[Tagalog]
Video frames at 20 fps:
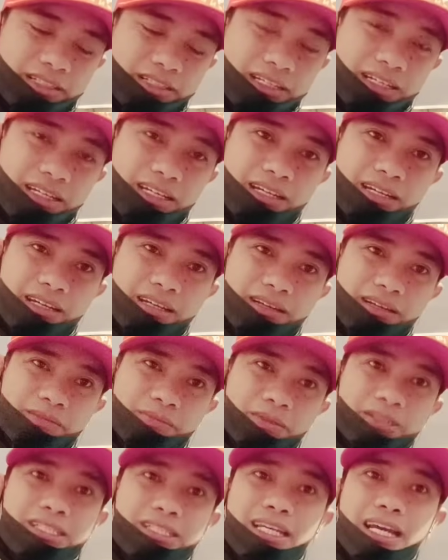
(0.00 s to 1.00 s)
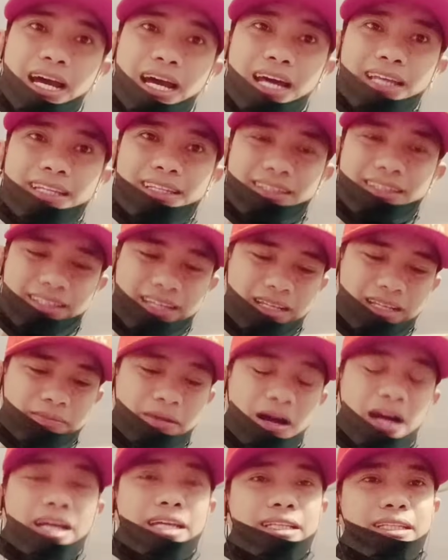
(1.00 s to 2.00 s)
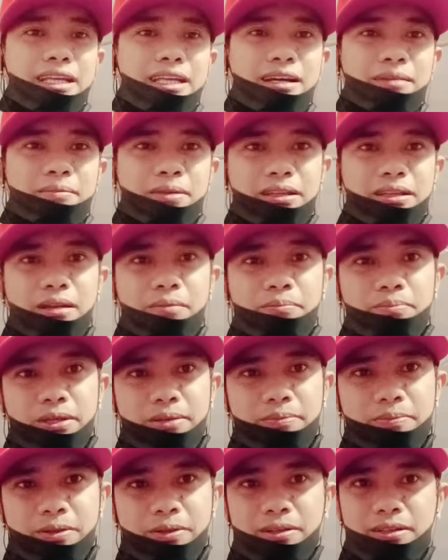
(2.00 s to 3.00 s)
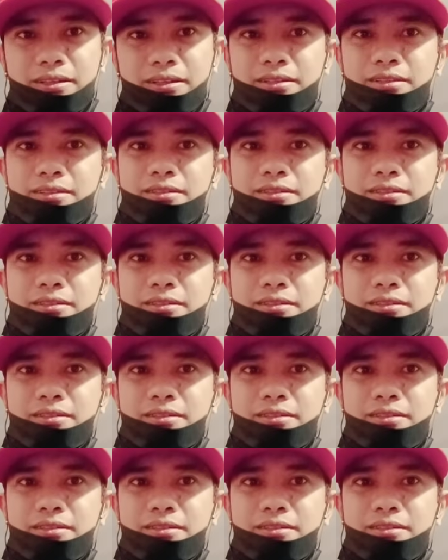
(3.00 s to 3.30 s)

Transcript: eh, masiyahan at makita ng madlang people